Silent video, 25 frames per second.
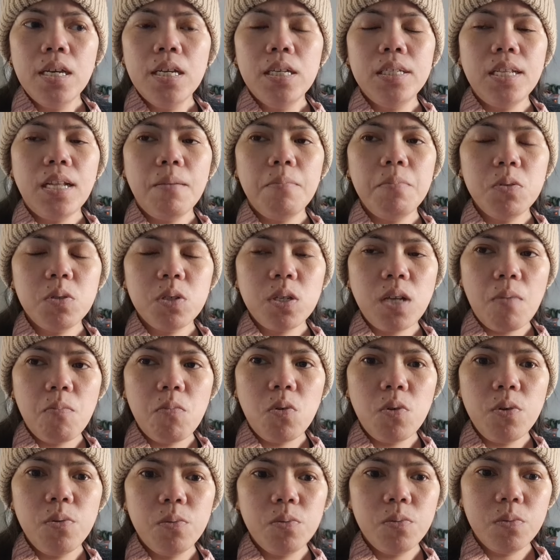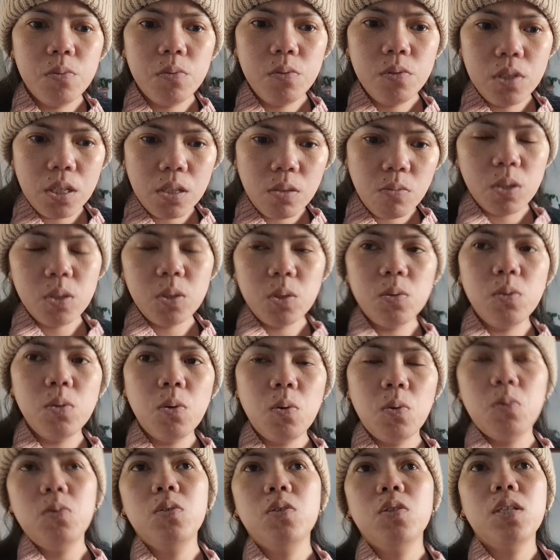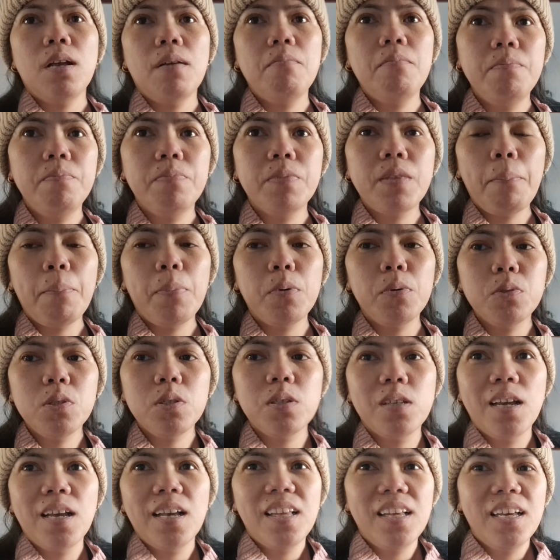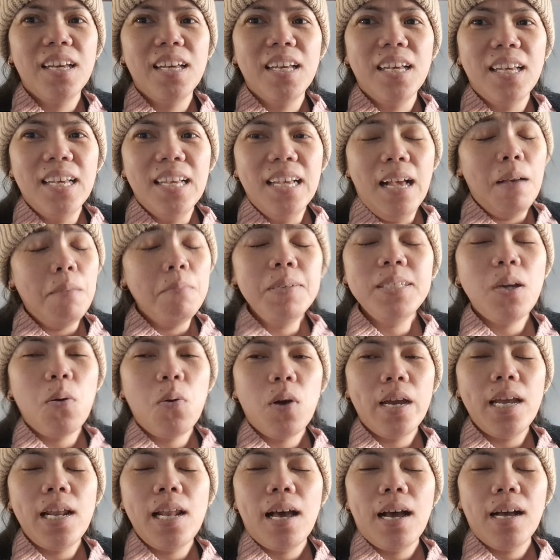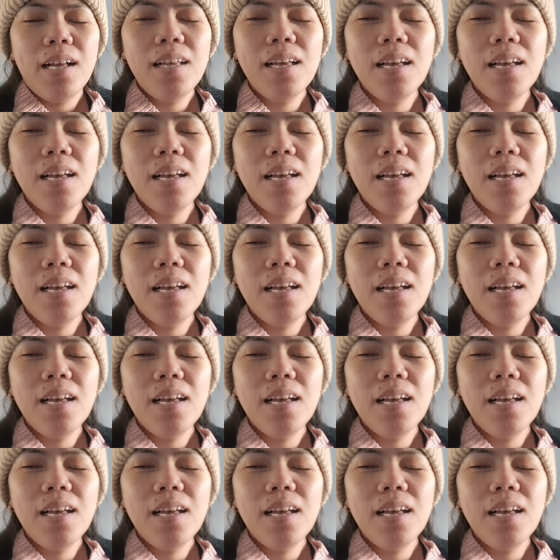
Sinabi ko sa ama ko yung sitwasyon ko. Sab tapos, sabi niya okay lang.